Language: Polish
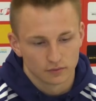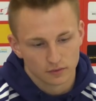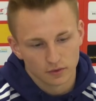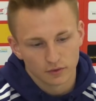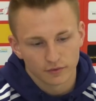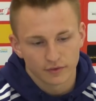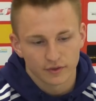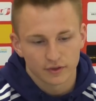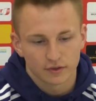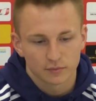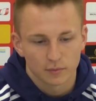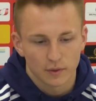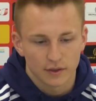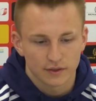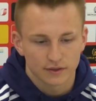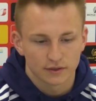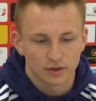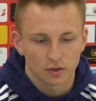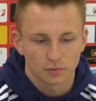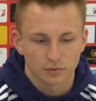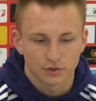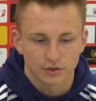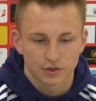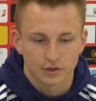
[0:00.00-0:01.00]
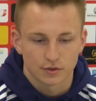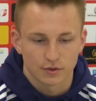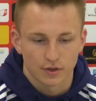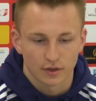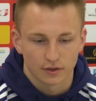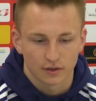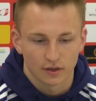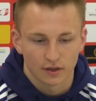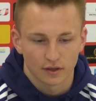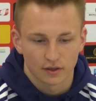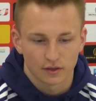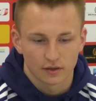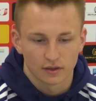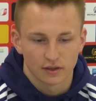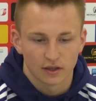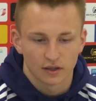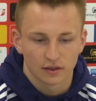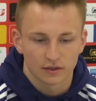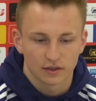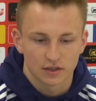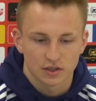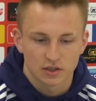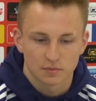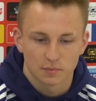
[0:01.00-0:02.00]
No więc bardzo dobrze się czuję, tak? Ile
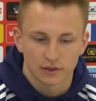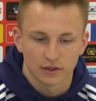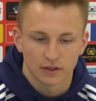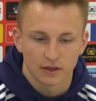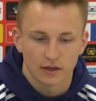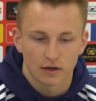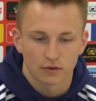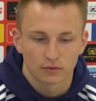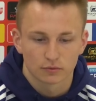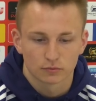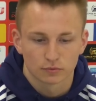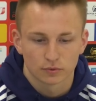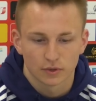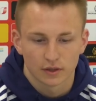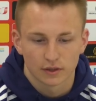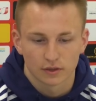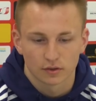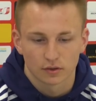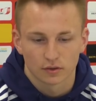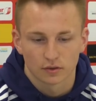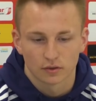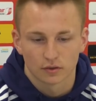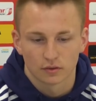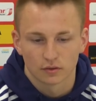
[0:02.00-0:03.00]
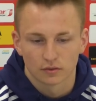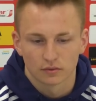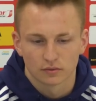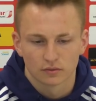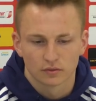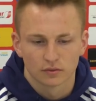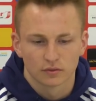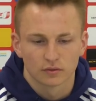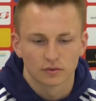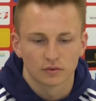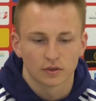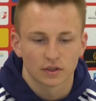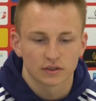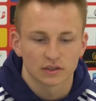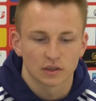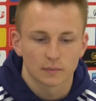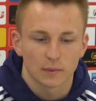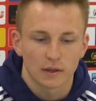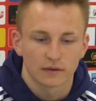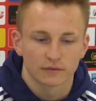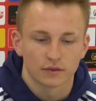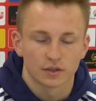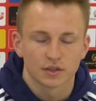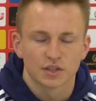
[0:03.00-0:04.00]
lat jeszcze będę grał tutaj, to tak
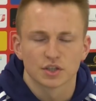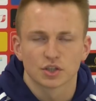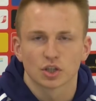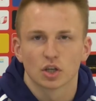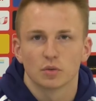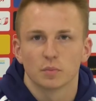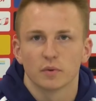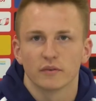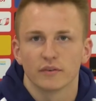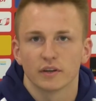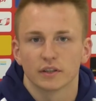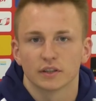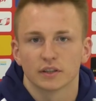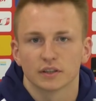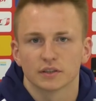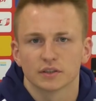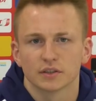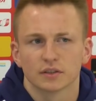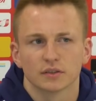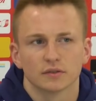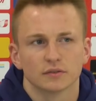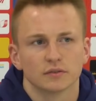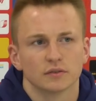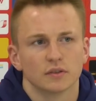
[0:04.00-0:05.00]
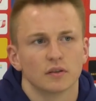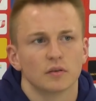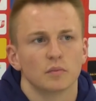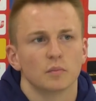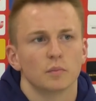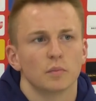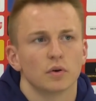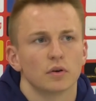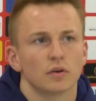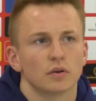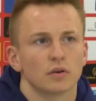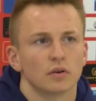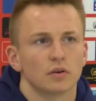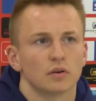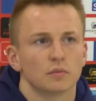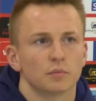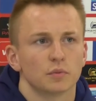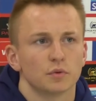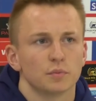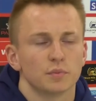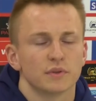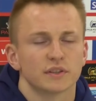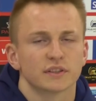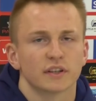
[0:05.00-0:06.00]
naprawdę ciężko powiedzieć, bo
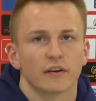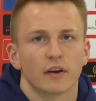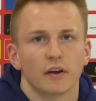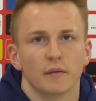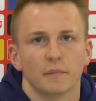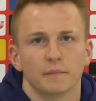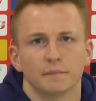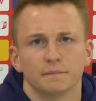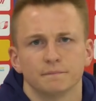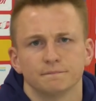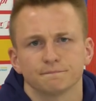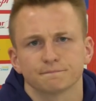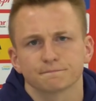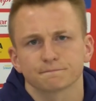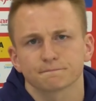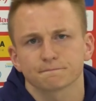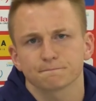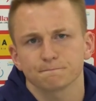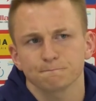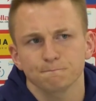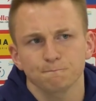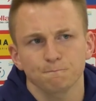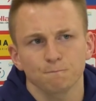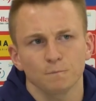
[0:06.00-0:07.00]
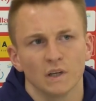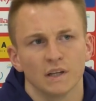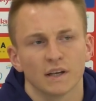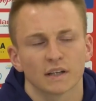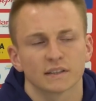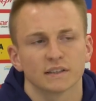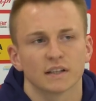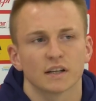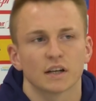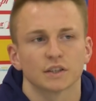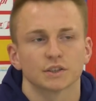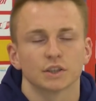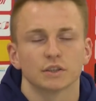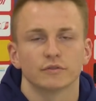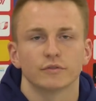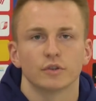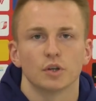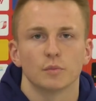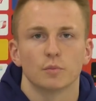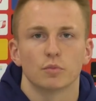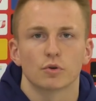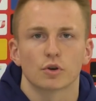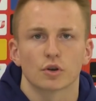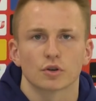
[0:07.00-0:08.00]
podpisałem jak na razie
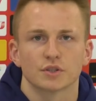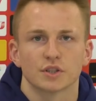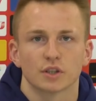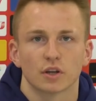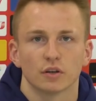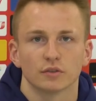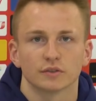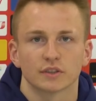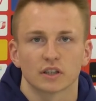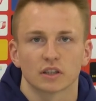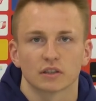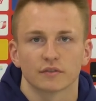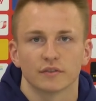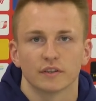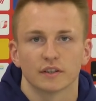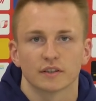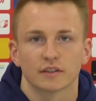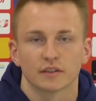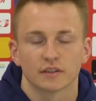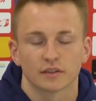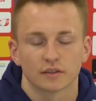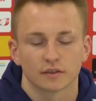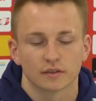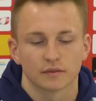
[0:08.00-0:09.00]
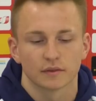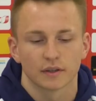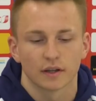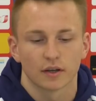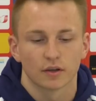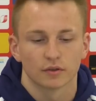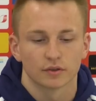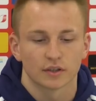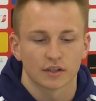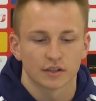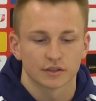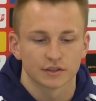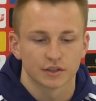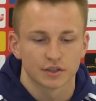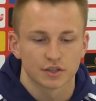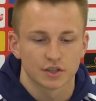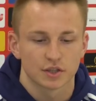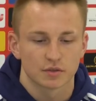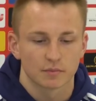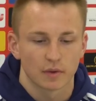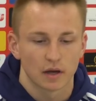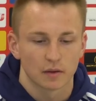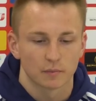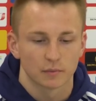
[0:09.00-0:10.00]
dwójpółroczny kontrakt, więc tego na razie
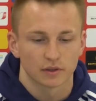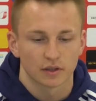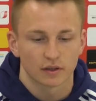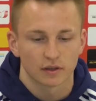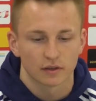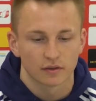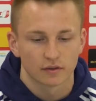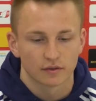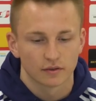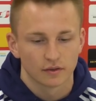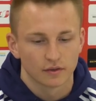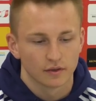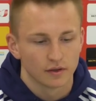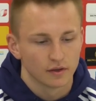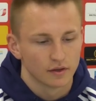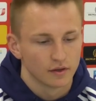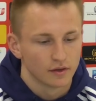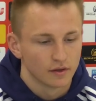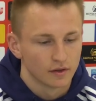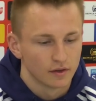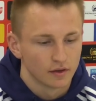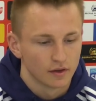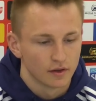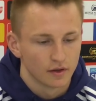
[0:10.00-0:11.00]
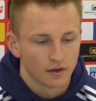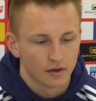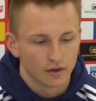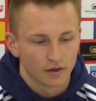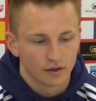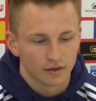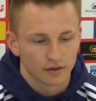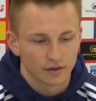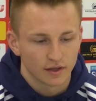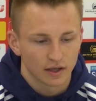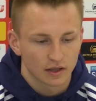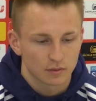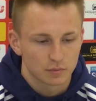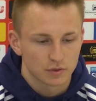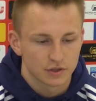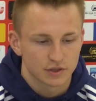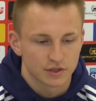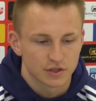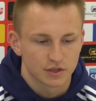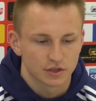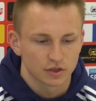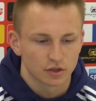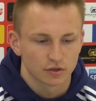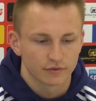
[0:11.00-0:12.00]
trzymajmy, tak? Jak
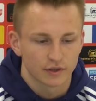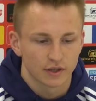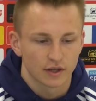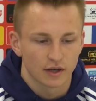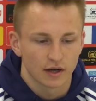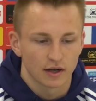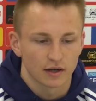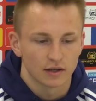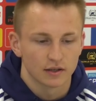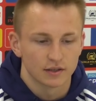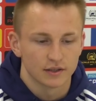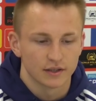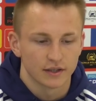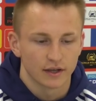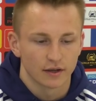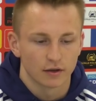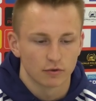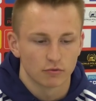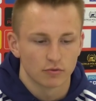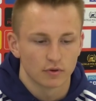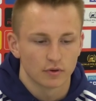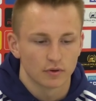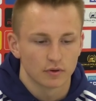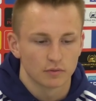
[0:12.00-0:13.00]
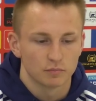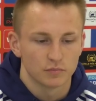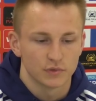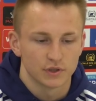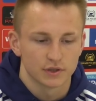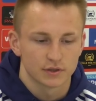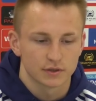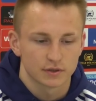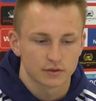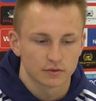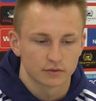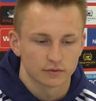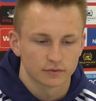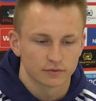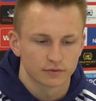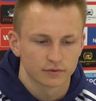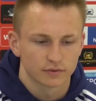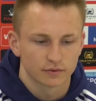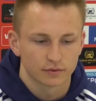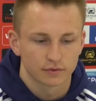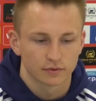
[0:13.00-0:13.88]
myślisz, kto wygra Ligę Mistrzów?